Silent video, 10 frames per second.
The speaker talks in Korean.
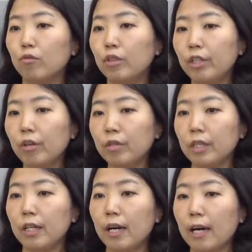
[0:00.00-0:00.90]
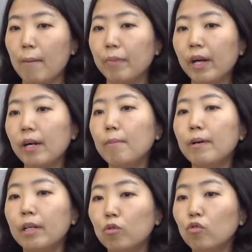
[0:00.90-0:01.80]
우리 경제가 감당할
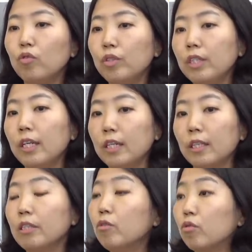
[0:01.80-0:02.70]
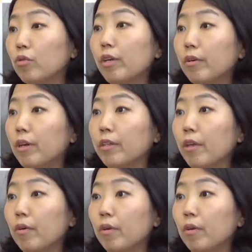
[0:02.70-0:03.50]
만한 수준이냐가 사실 중요할 것 같아요.